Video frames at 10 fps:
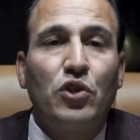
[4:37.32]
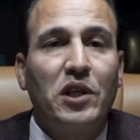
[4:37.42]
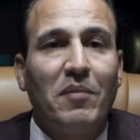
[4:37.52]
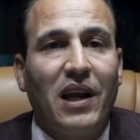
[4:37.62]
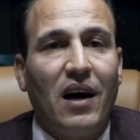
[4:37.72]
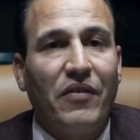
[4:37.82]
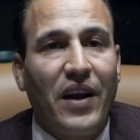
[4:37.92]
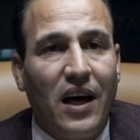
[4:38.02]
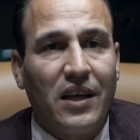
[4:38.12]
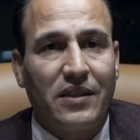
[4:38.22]
تلزم
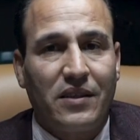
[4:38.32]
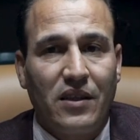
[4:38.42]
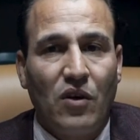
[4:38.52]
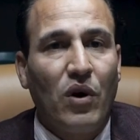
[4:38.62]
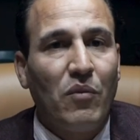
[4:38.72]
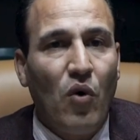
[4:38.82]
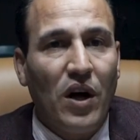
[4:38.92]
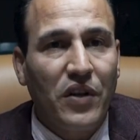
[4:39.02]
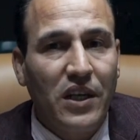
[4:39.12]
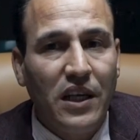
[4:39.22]
الافراد
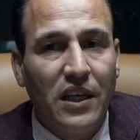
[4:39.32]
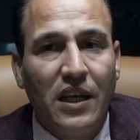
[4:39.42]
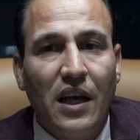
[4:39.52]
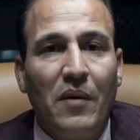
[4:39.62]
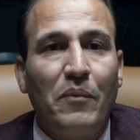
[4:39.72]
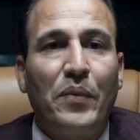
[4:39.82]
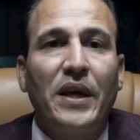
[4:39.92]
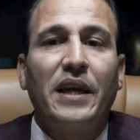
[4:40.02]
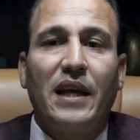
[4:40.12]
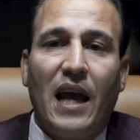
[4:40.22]
والمواطنين
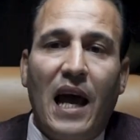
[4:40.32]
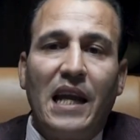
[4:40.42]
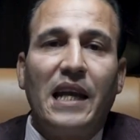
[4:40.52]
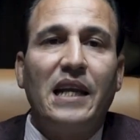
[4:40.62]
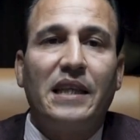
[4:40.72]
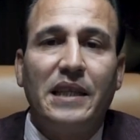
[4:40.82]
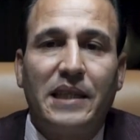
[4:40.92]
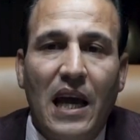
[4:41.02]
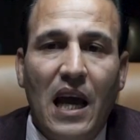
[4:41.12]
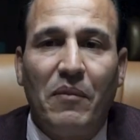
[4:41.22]

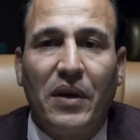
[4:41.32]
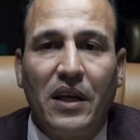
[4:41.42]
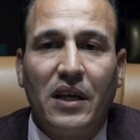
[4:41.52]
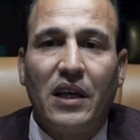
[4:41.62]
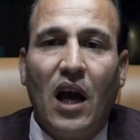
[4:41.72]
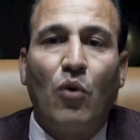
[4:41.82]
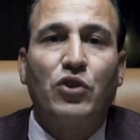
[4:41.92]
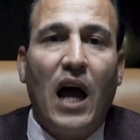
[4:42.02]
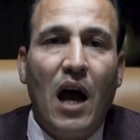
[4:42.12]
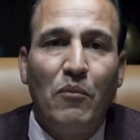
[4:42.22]
بالالتزام او
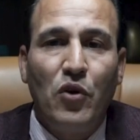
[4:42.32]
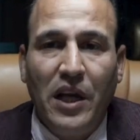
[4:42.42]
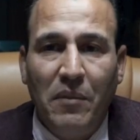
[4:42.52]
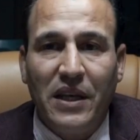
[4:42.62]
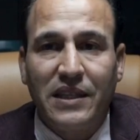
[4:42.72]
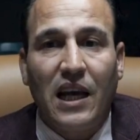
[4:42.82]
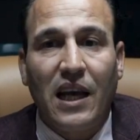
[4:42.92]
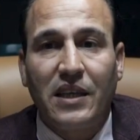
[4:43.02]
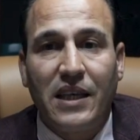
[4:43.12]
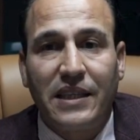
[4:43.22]
تحمل عبء
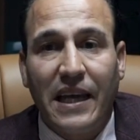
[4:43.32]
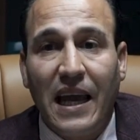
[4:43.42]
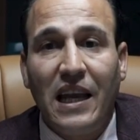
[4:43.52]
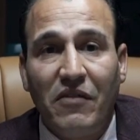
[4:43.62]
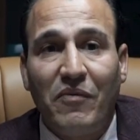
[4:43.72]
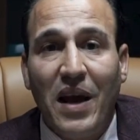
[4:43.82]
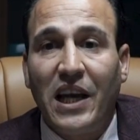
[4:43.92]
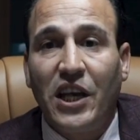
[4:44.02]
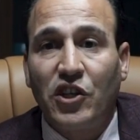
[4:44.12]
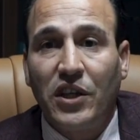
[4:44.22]
تكاليف
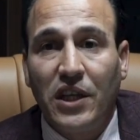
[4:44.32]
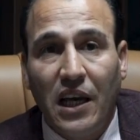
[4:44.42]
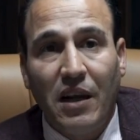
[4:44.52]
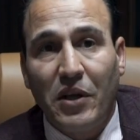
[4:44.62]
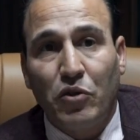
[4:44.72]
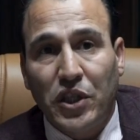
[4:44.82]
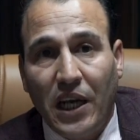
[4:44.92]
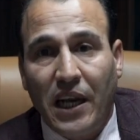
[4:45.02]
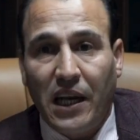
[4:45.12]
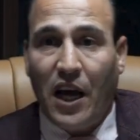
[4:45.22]
ماليه جديده لم
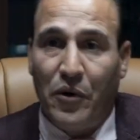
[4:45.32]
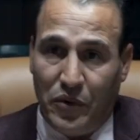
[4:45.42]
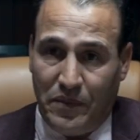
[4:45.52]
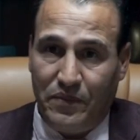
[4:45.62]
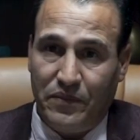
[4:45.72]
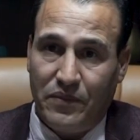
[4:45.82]
ينص عليها القانون